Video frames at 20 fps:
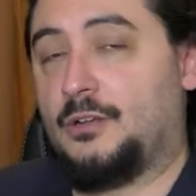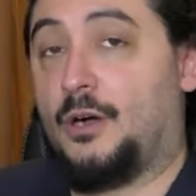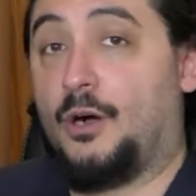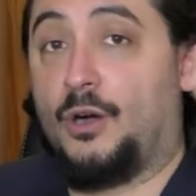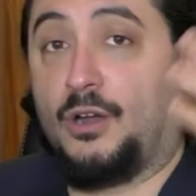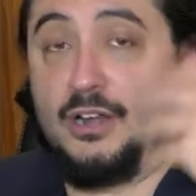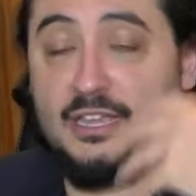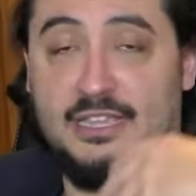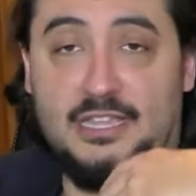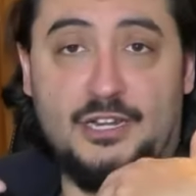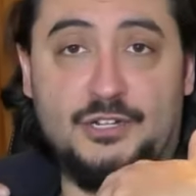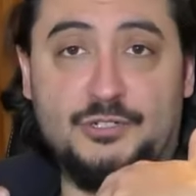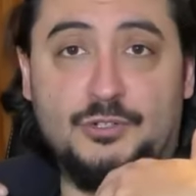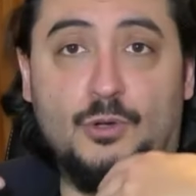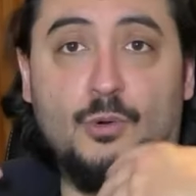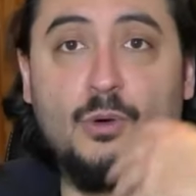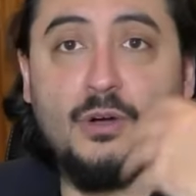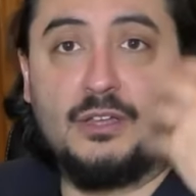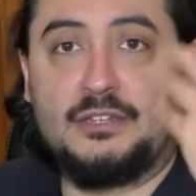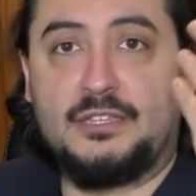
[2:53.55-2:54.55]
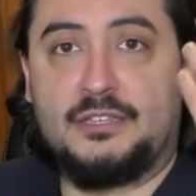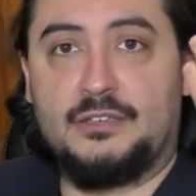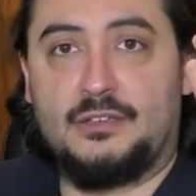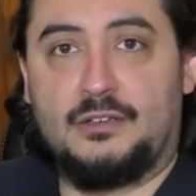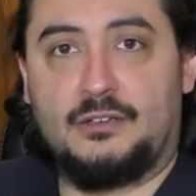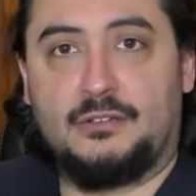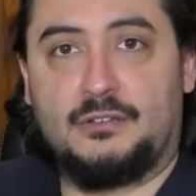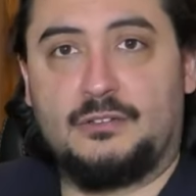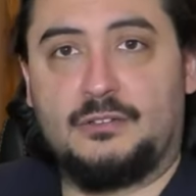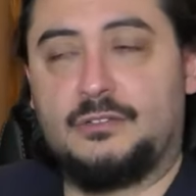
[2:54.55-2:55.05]
En laquelle je crois
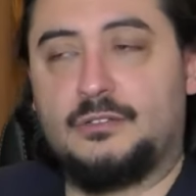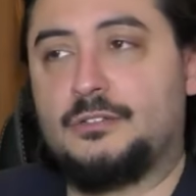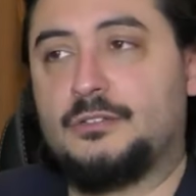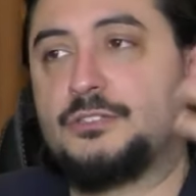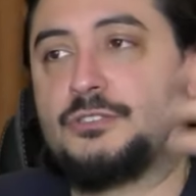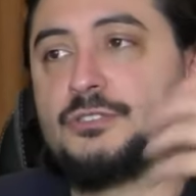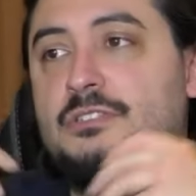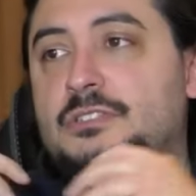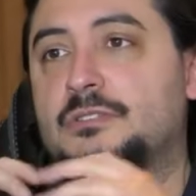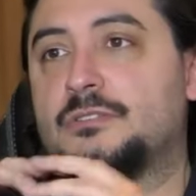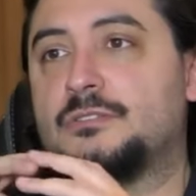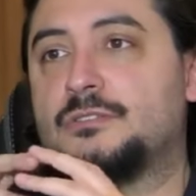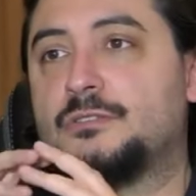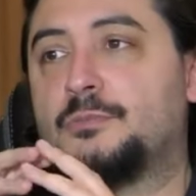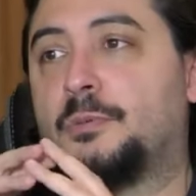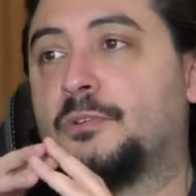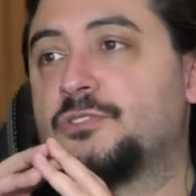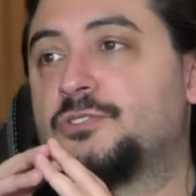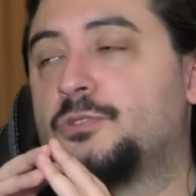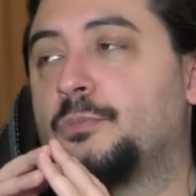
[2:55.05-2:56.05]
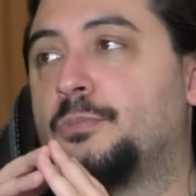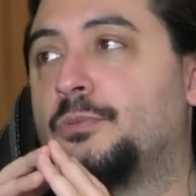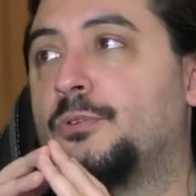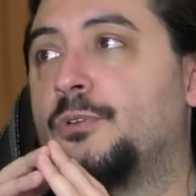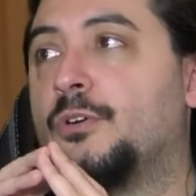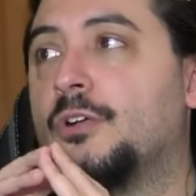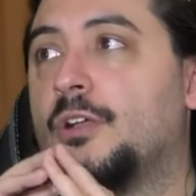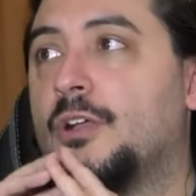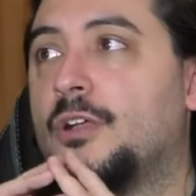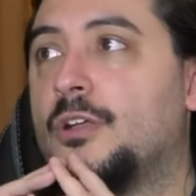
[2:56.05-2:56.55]
d'ailleurs. Euh, je, pense qu'on
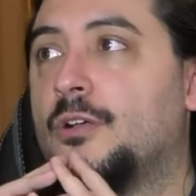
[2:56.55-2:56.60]
peut,